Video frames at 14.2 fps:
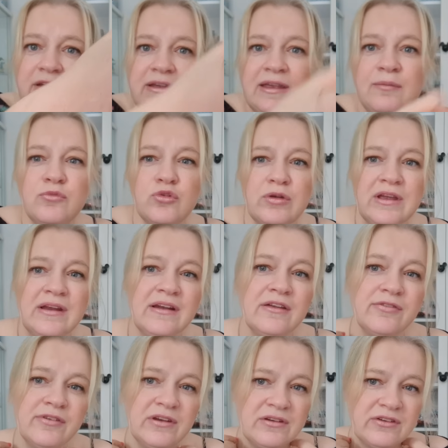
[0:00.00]
eben so
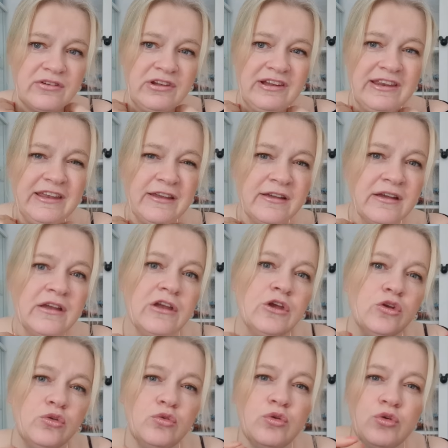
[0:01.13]
ähnlich wie in der Sleek,
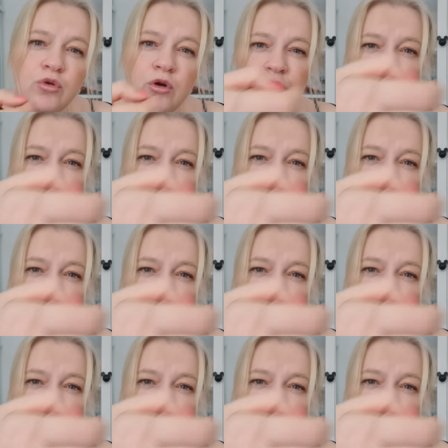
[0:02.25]
nur noch